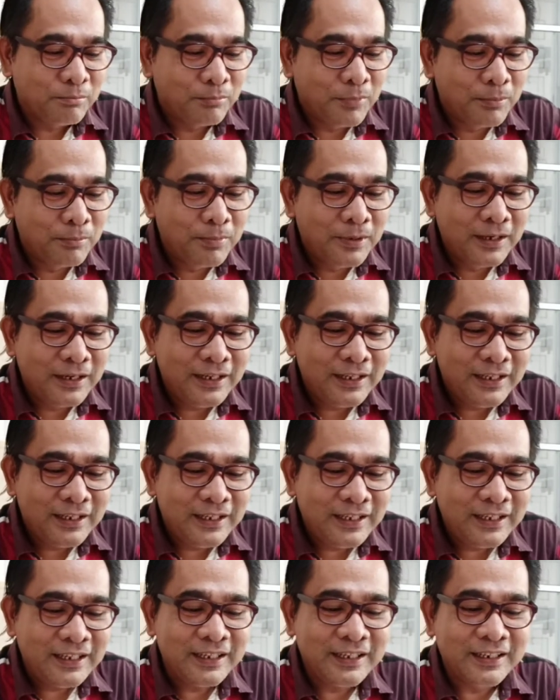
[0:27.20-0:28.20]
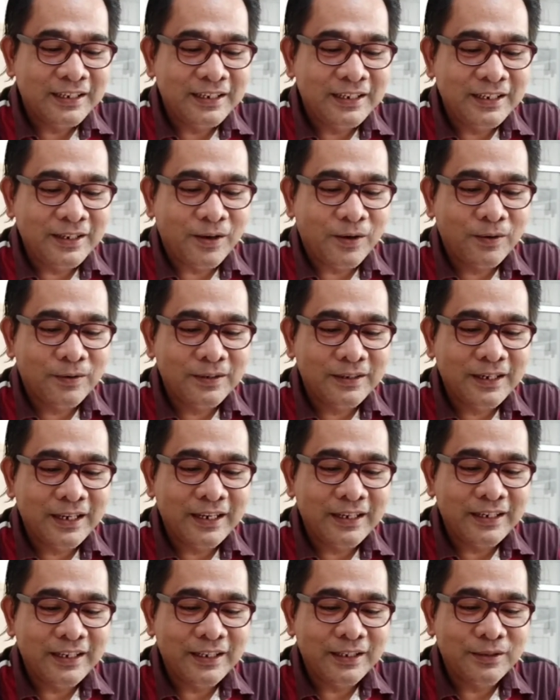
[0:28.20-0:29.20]
Membeli di
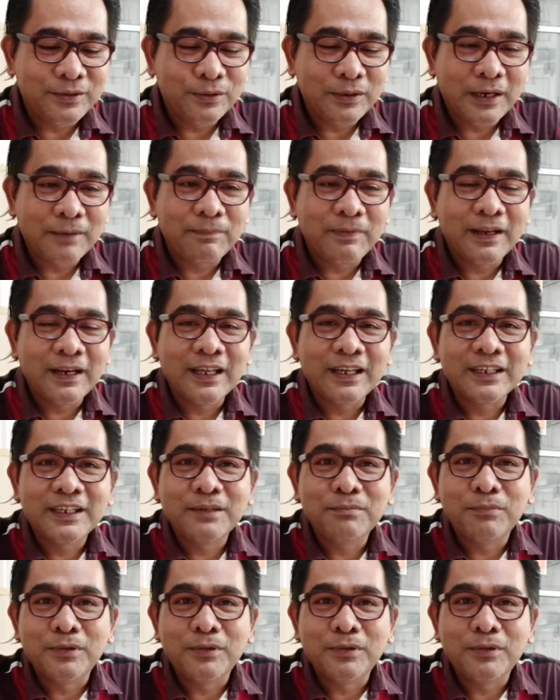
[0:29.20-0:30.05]
online itu apalagi